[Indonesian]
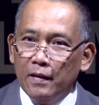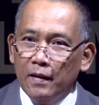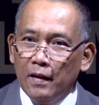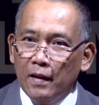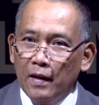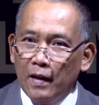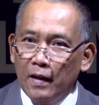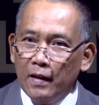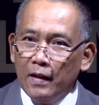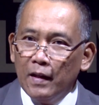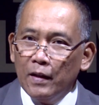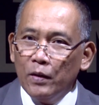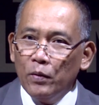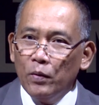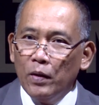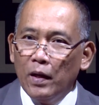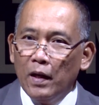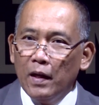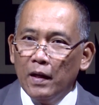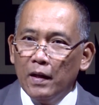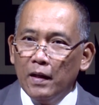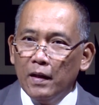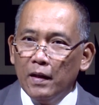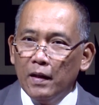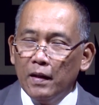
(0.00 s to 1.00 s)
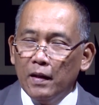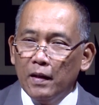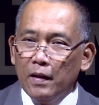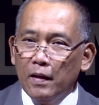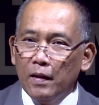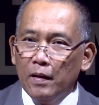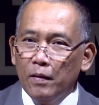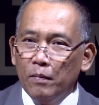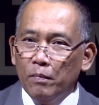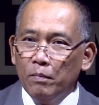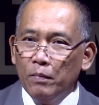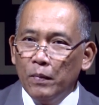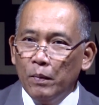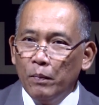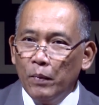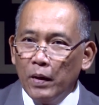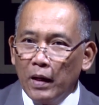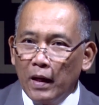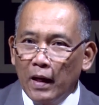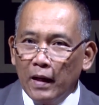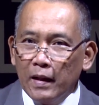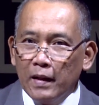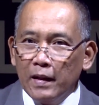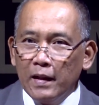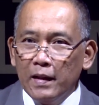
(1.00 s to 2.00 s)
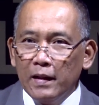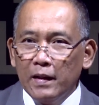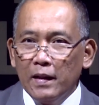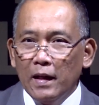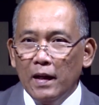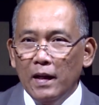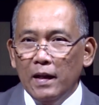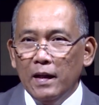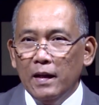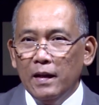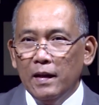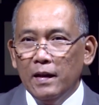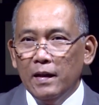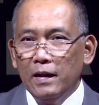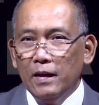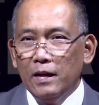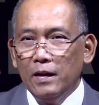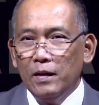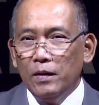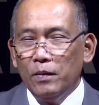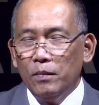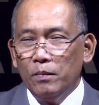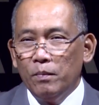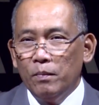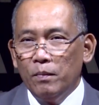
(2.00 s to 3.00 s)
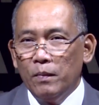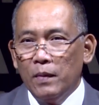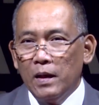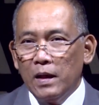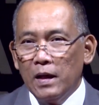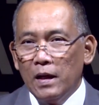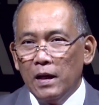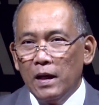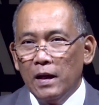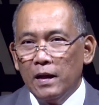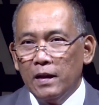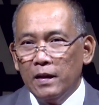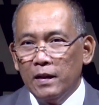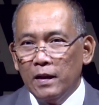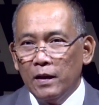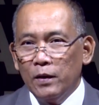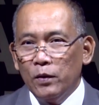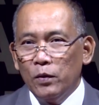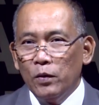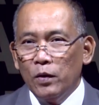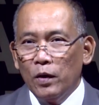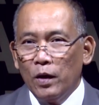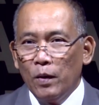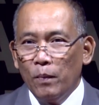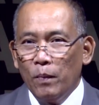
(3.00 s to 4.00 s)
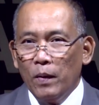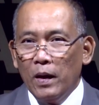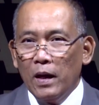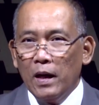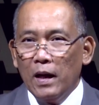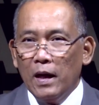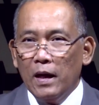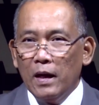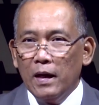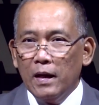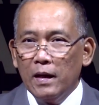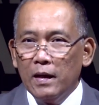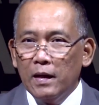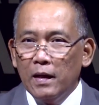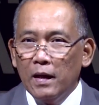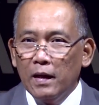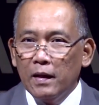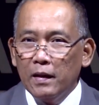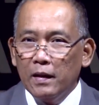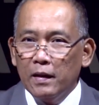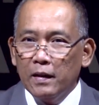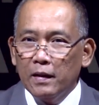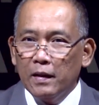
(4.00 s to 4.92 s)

Kiranya Tuhan memberkati kita. Marilah kita tunduk kepala dan